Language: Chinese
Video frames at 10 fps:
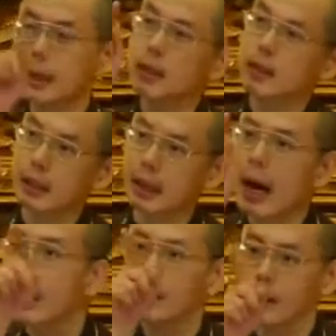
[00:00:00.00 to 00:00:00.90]
电视一
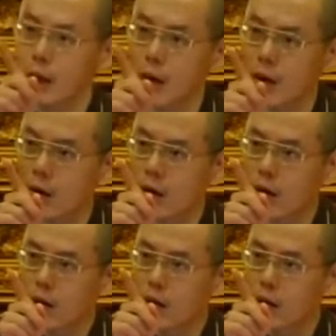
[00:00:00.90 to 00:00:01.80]
按了以后，
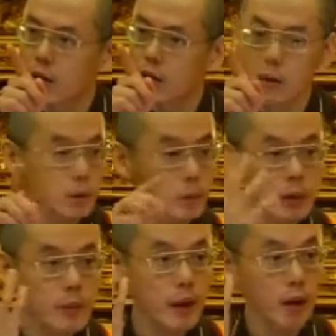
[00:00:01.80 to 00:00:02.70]
什么
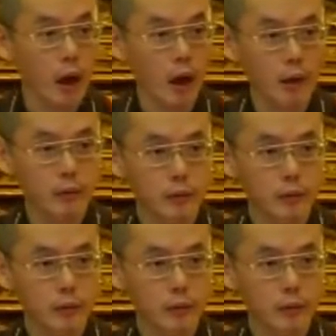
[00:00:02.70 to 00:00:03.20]
都没有了。